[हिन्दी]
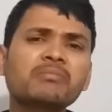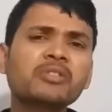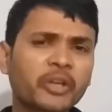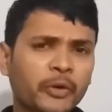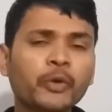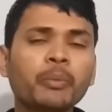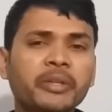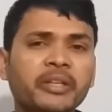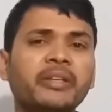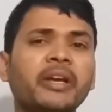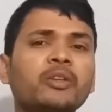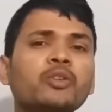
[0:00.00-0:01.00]
सिक्योरिटी भी
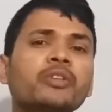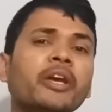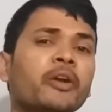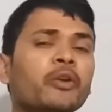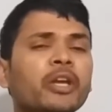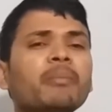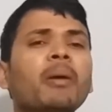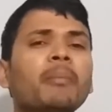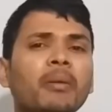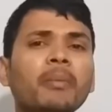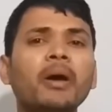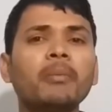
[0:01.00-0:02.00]
देता है तो सिक्योरिटी के
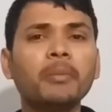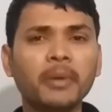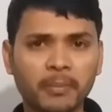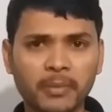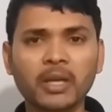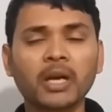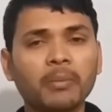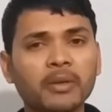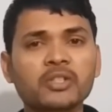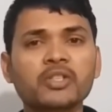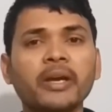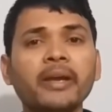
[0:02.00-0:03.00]
मामले में अभी भी एप्पल काफ़ी
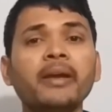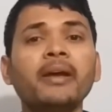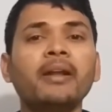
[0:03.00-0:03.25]
अच्छा है